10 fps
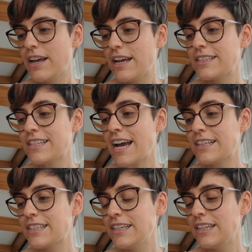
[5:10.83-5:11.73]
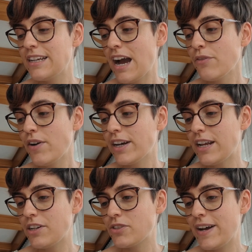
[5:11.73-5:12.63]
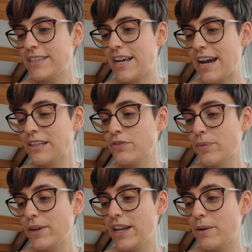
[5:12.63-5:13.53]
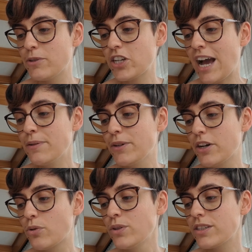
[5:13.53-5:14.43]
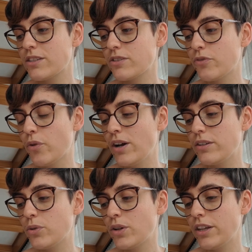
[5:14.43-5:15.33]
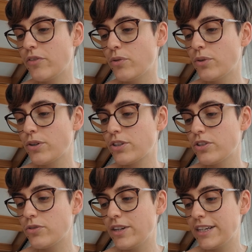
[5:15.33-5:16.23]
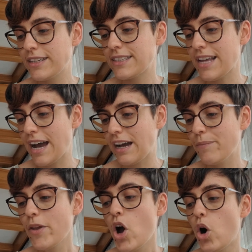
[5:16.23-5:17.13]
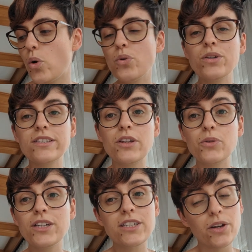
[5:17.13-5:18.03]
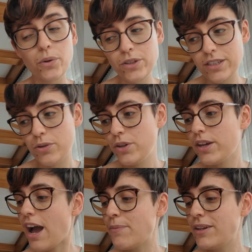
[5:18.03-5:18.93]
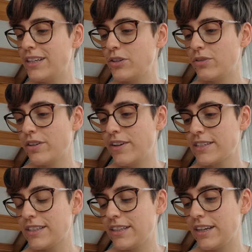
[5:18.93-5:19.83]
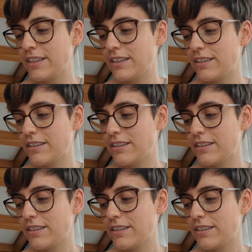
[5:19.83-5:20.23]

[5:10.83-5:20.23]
Es zeigt sie, die Nachfahrin einer Schweizer Altersfamilie, im Streit mit der kurz zuvor tödlich verunglückten Studentin Sarah. Und nun ist natürlich die Gerüchteküche am Elite-Universität